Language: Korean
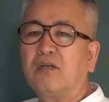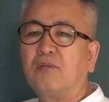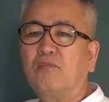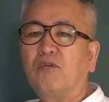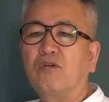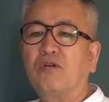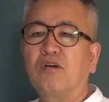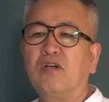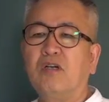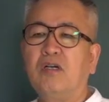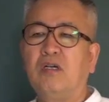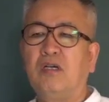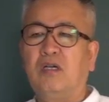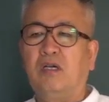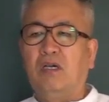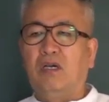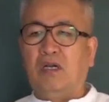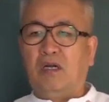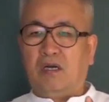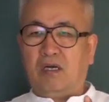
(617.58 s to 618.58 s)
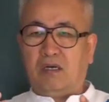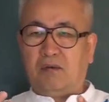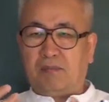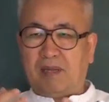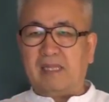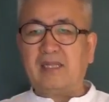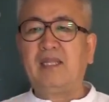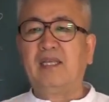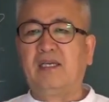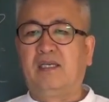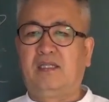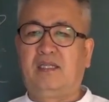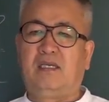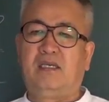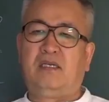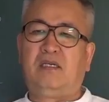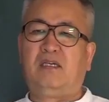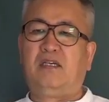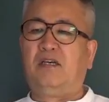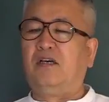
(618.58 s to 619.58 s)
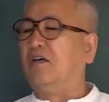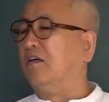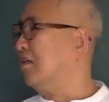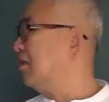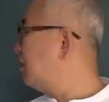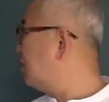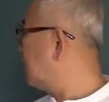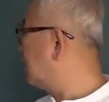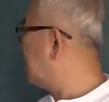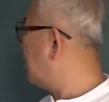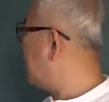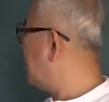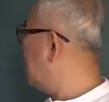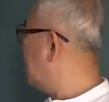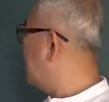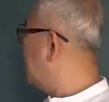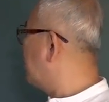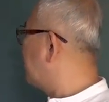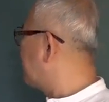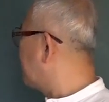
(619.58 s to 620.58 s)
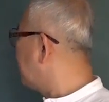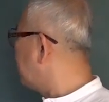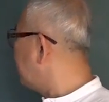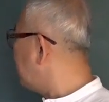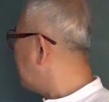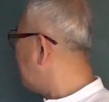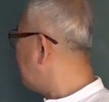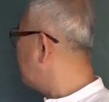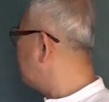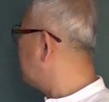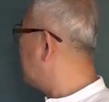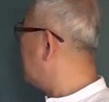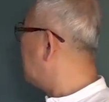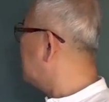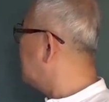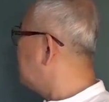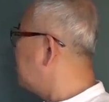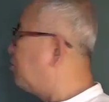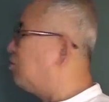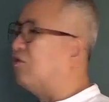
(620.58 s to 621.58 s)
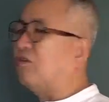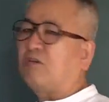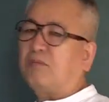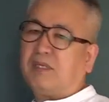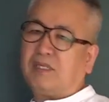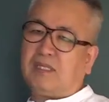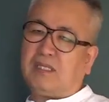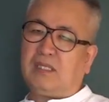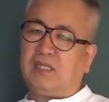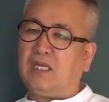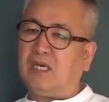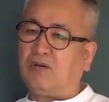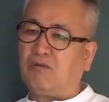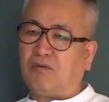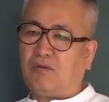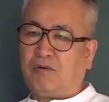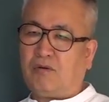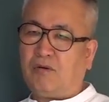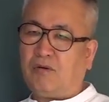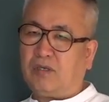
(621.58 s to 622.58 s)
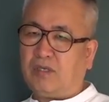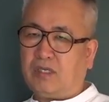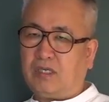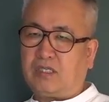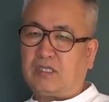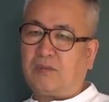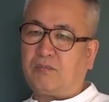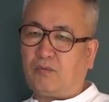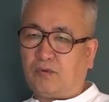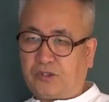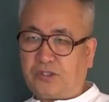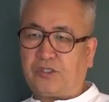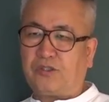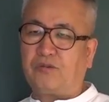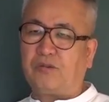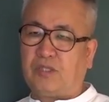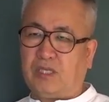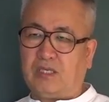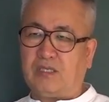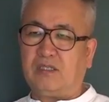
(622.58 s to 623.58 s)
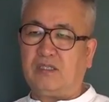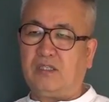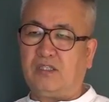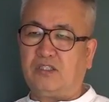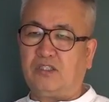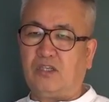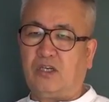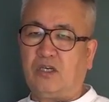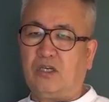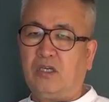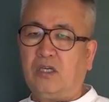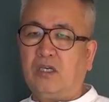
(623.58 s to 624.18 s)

을목을 만나게 되는 거예요. 그러니까 병화운에 을목을 만난다고 이렇게 보셔도 되는 거죠.